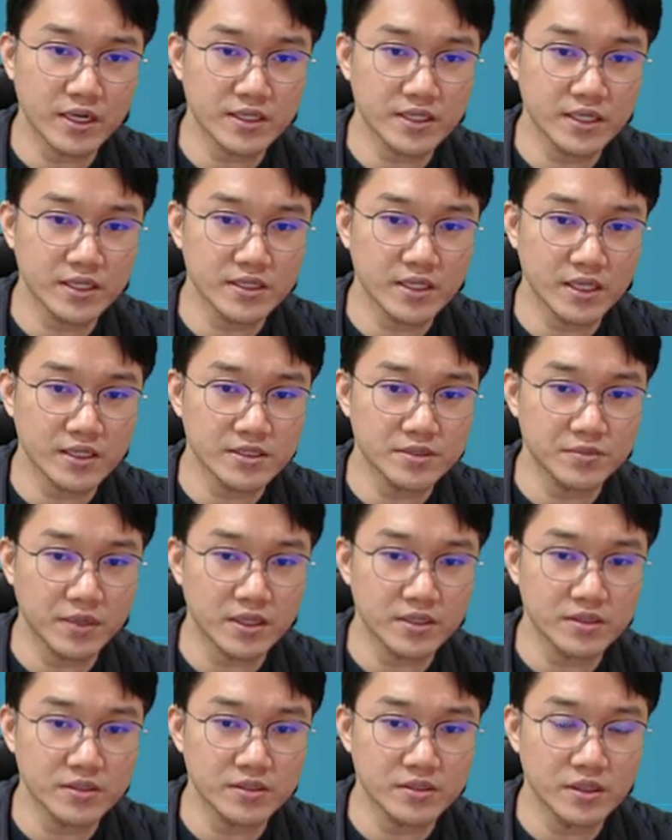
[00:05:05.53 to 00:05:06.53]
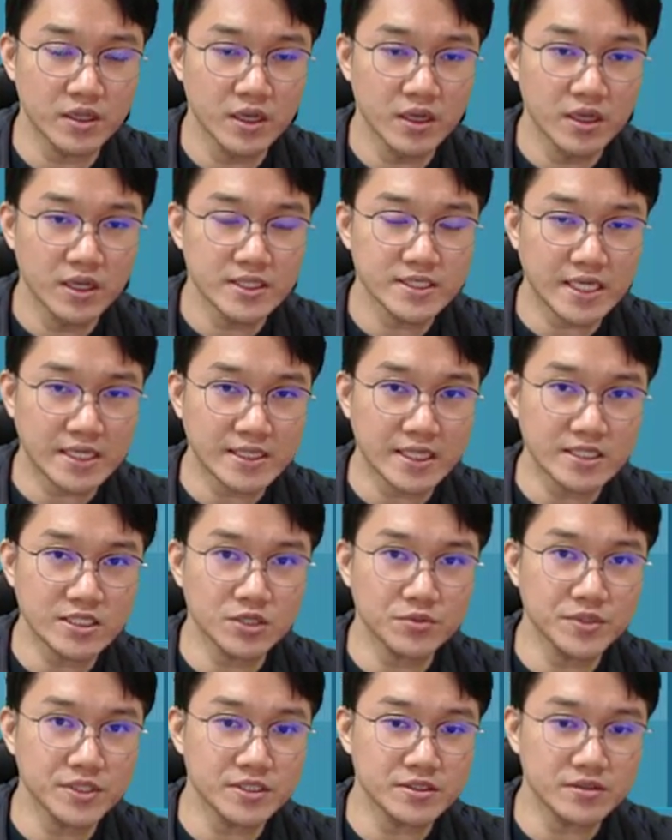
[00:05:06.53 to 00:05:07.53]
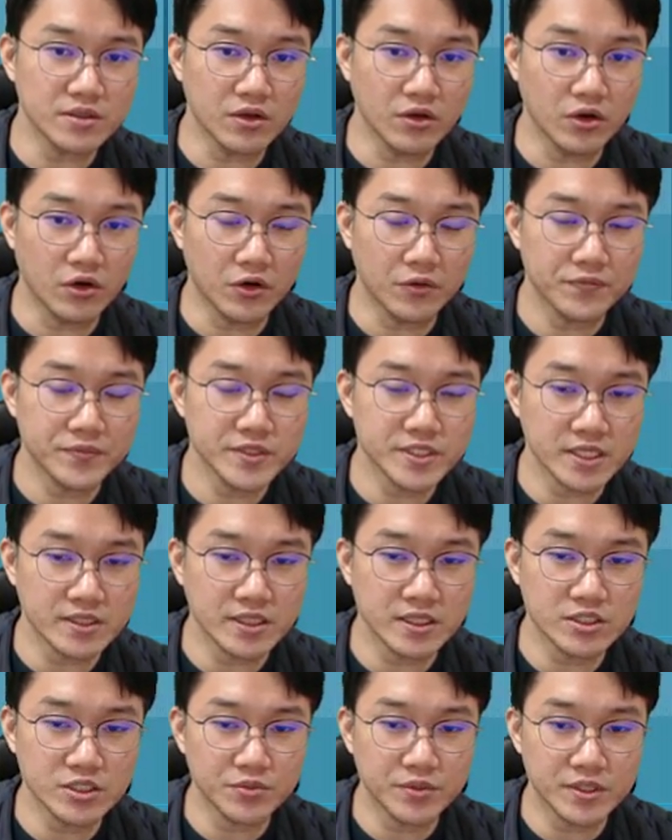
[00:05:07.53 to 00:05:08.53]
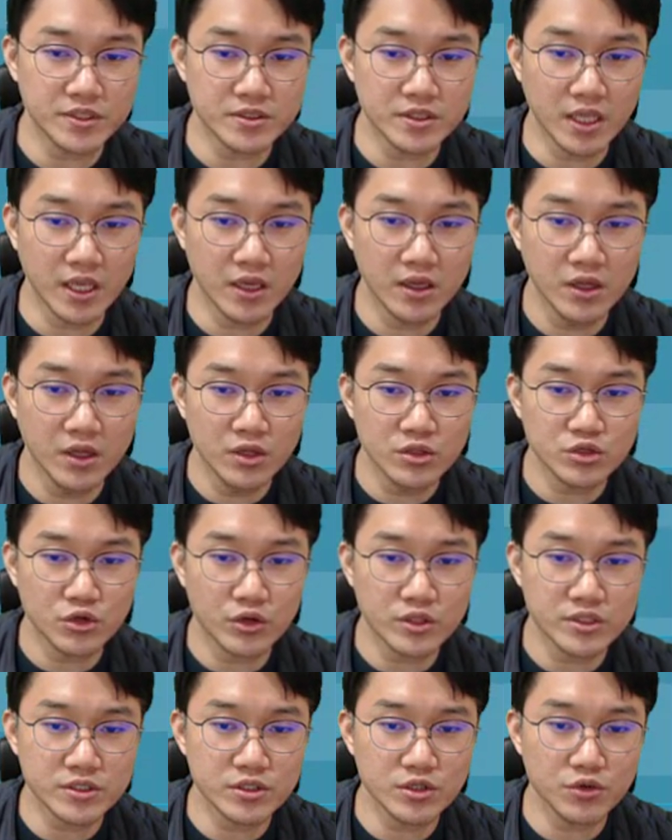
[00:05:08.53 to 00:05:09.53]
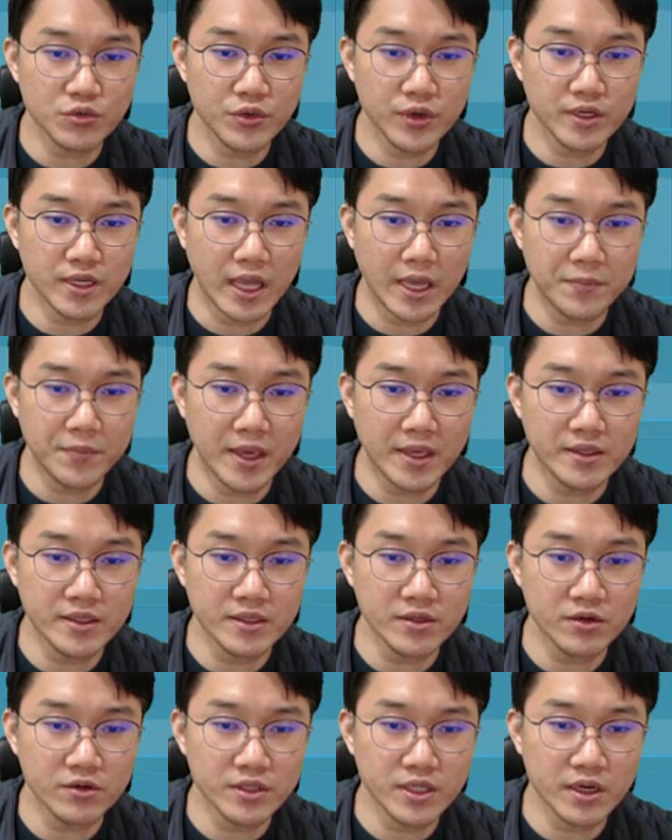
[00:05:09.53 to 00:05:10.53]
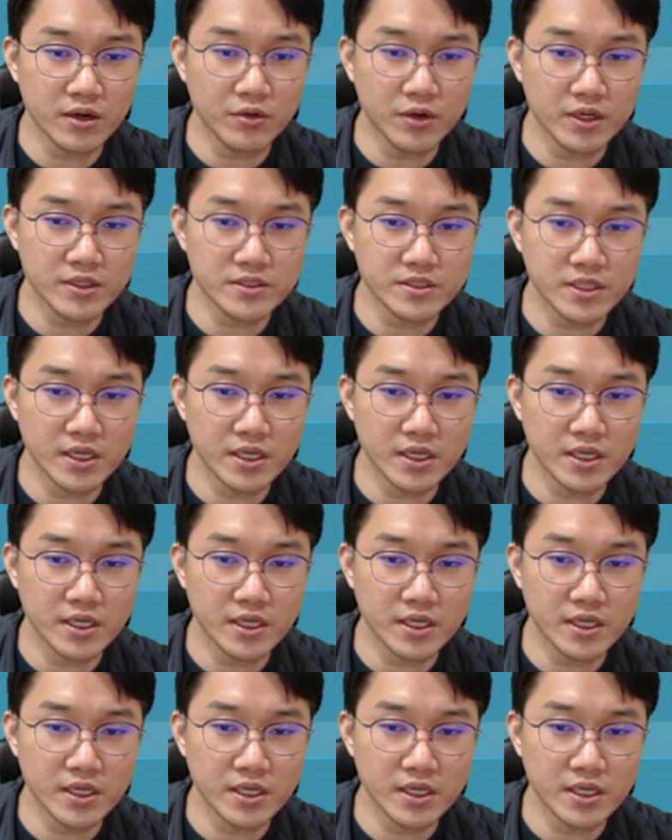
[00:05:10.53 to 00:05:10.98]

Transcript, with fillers: 하게 되지만은 장단점이 있어요 장단점이 있는데 저 같은 경우에는 앱 애니런이라고 하는